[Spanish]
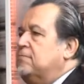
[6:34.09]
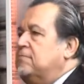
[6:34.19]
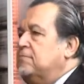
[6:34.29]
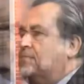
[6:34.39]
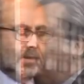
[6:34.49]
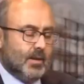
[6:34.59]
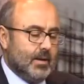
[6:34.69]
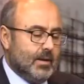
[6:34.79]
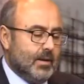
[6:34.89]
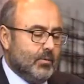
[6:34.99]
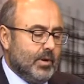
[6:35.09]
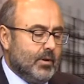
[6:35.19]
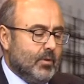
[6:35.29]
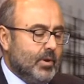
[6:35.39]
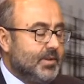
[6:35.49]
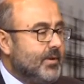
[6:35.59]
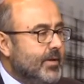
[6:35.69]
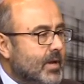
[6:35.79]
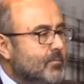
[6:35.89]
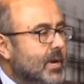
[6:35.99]
A ver, la, la,
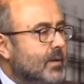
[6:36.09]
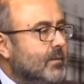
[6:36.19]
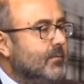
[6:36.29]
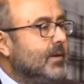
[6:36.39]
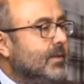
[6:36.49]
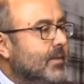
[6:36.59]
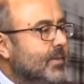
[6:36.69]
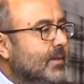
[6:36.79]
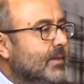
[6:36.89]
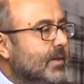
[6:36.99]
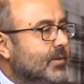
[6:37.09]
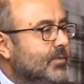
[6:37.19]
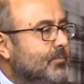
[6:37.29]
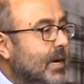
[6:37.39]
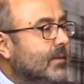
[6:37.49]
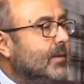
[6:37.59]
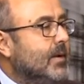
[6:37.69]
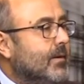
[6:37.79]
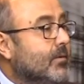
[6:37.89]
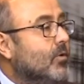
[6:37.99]
y el Mar efectivamente es parte de
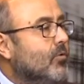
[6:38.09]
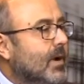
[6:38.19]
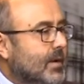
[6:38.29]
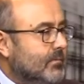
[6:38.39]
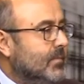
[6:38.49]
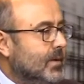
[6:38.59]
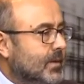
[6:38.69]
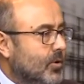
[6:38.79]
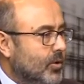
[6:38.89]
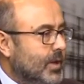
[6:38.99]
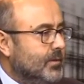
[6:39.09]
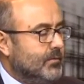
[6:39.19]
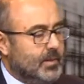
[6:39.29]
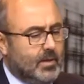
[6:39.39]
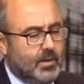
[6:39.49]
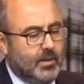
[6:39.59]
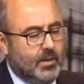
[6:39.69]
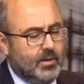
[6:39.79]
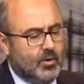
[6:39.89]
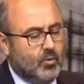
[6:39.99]
la red global de Laureate,
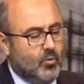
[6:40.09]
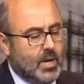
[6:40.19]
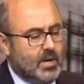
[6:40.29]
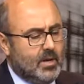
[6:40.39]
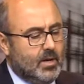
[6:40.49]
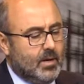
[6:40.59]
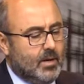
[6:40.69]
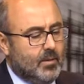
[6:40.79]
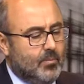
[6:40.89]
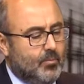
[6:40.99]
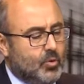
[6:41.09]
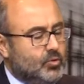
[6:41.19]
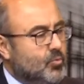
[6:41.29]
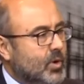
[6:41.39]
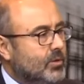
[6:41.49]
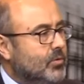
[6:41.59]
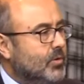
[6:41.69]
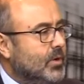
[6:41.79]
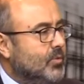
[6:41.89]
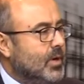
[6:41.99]
de lo cual, por
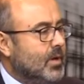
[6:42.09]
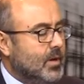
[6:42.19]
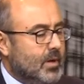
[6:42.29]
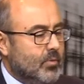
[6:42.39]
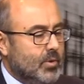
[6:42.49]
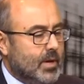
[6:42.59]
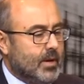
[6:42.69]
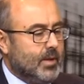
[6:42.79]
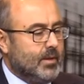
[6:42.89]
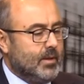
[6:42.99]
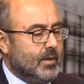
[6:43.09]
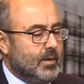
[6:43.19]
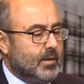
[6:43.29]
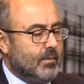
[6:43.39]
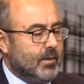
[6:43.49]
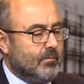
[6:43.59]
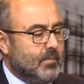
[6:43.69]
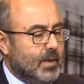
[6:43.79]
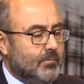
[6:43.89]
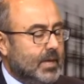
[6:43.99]
supuesto, es una, es una red de
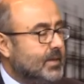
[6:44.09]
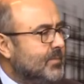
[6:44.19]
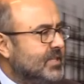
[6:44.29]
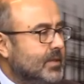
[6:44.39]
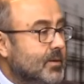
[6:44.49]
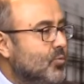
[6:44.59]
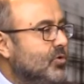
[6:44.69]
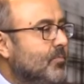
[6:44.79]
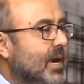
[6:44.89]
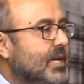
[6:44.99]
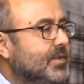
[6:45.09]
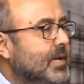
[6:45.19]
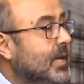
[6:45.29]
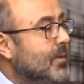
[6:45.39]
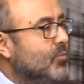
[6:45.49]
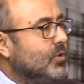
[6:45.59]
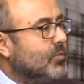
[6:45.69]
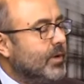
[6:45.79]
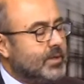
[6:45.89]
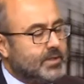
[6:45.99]
que está presente en muchos países, que hay muchas
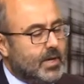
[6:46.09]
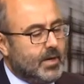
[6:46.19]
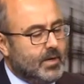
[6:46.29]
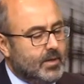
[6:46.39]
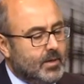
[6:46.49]
universidades,